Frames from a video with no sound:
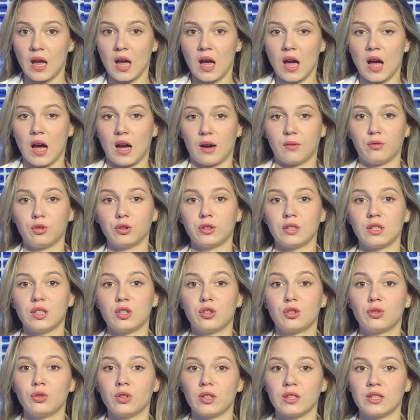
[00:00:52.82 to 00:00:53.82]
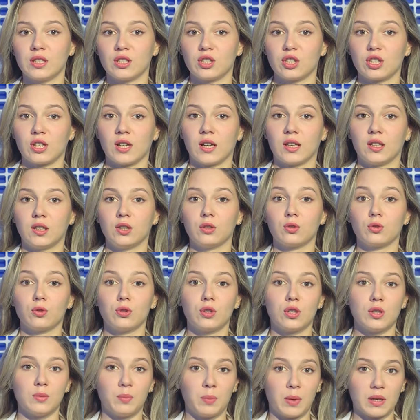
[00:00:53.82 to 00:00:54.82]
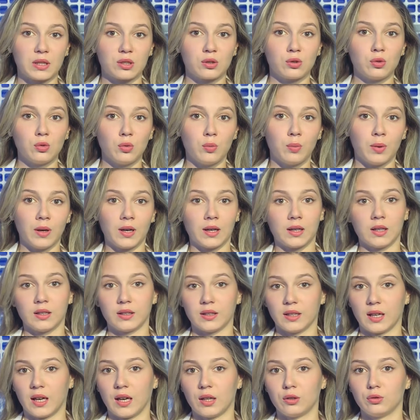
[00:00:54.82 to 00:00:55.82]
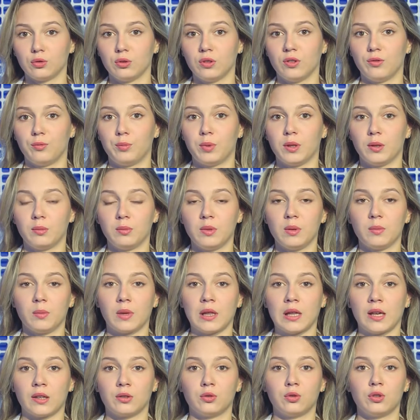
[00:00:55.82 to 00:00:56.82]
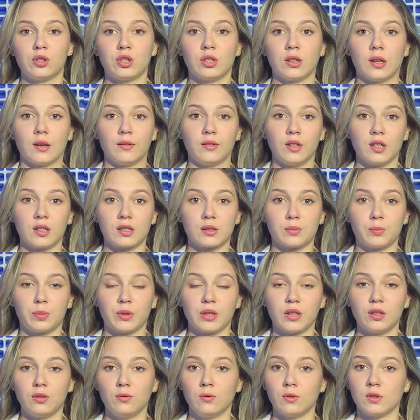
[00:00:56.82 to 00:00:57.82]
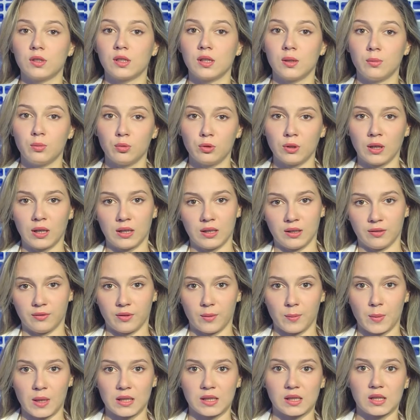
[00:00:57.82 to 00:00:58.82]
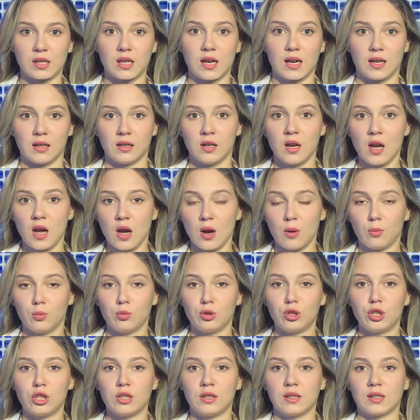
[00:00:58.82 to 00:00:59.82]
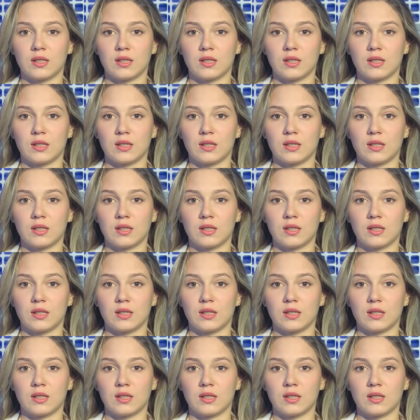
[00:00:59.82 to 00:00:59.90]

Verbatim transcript: А вот еще один шокирующий поступок. Накануне в Перми молодой человек спрыгнул с коммунального моста. Мужчина